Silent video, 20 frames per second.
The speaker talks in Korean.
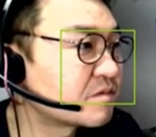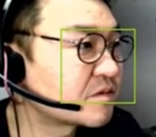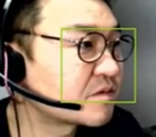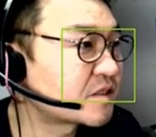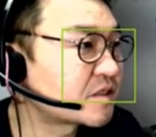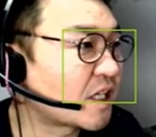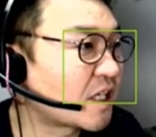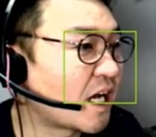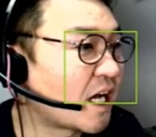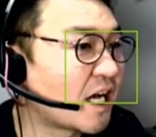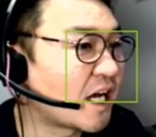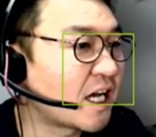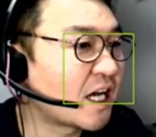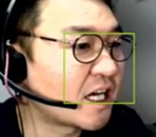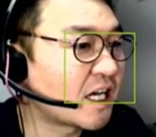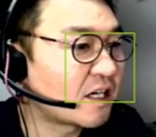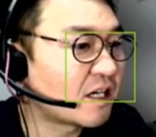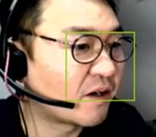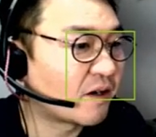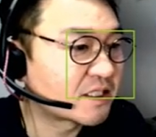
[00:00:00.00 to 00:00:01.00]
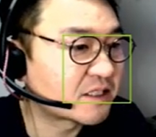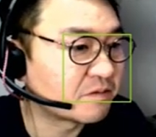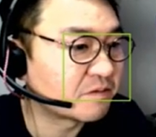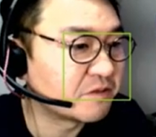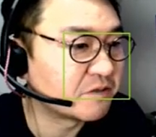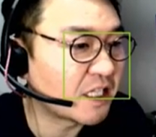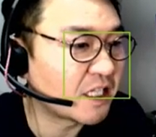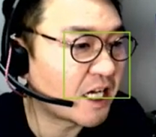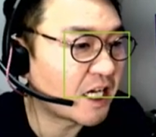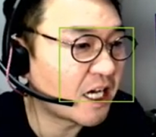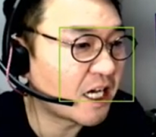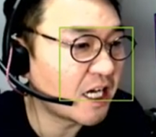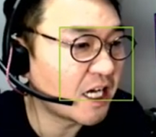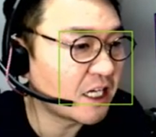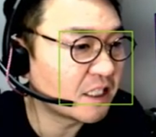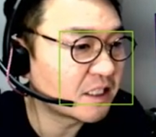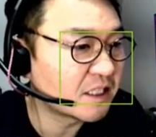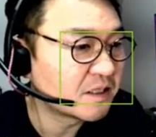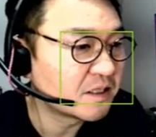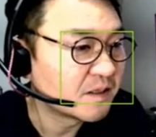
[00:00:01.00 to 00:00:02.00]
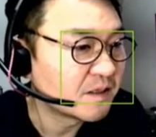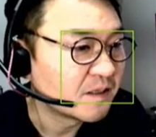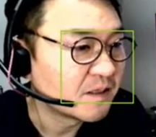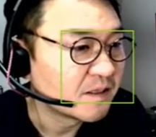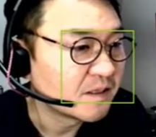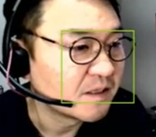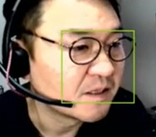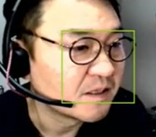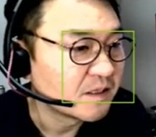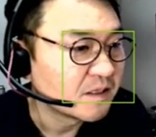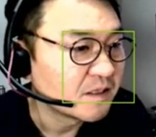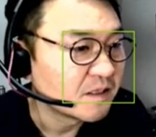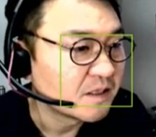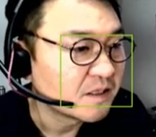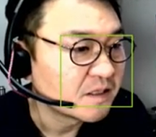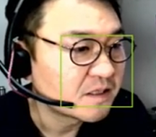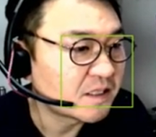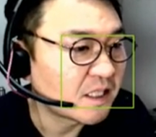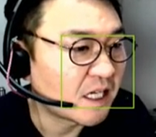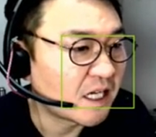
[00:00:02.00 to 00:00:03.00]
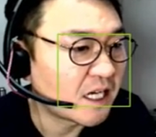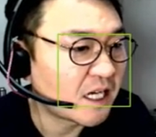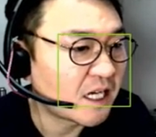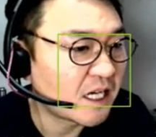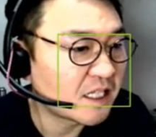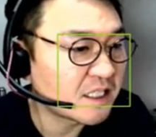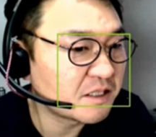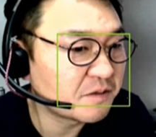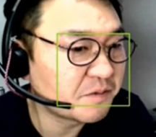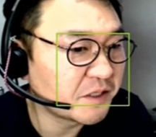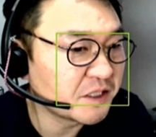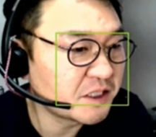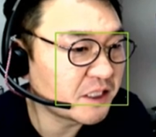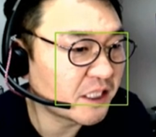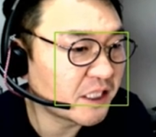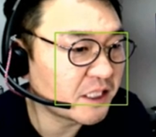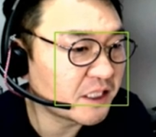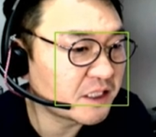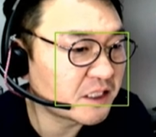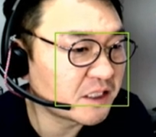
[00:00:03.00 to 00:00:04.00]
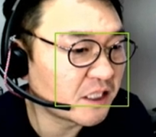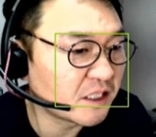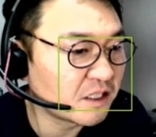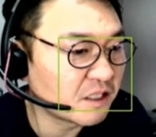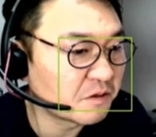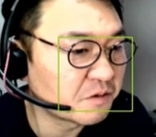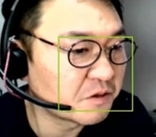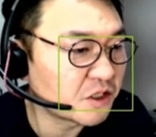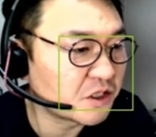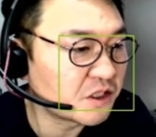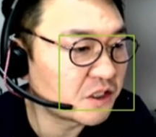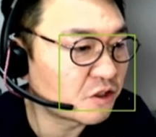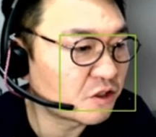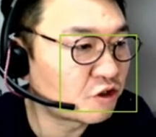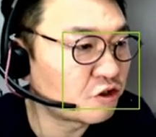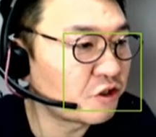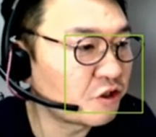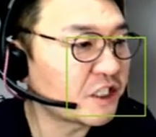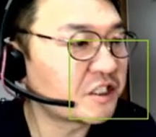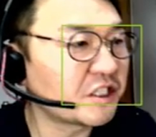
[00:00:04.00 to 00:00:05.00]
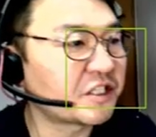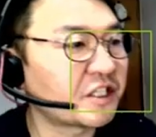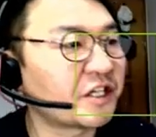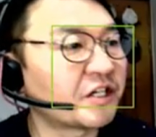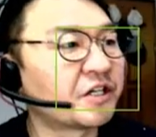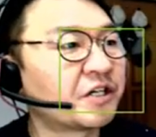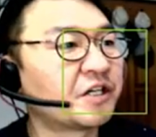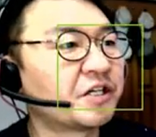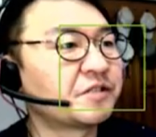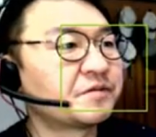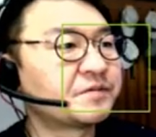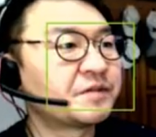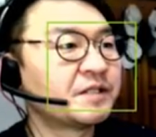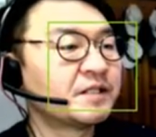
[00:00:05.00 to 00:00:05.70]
자, 맞습니다. 자, 이번 시간에 진짜 여러분들 이제 주의하셔야 돼요.